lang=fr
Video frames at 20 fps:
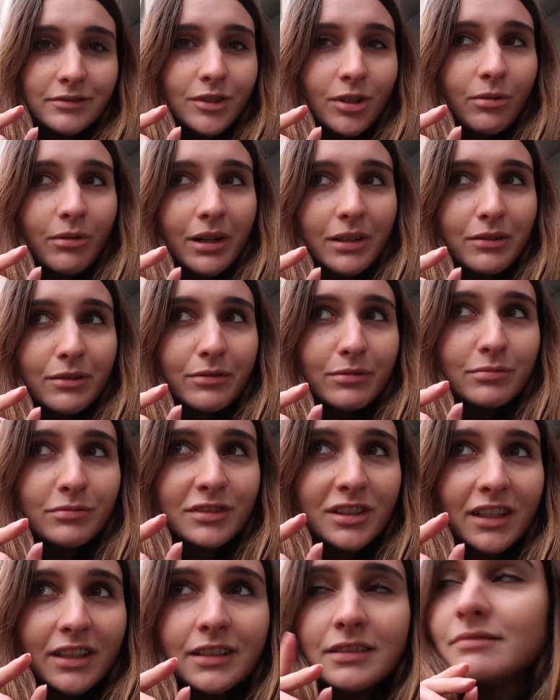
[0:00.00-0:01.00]
trop hâte de vous
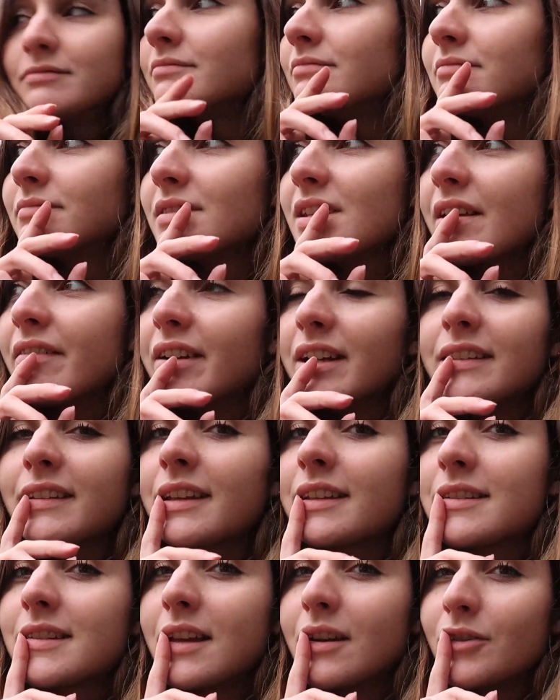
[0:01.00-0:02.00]
montrer ça va être
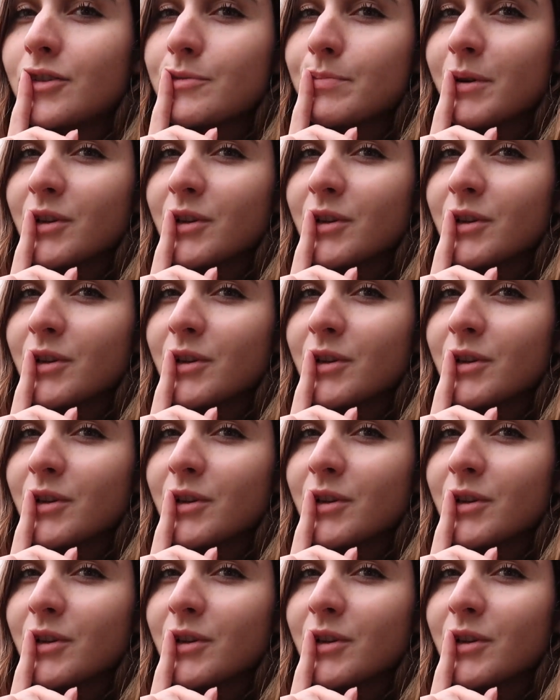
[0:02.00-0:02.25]
excellent je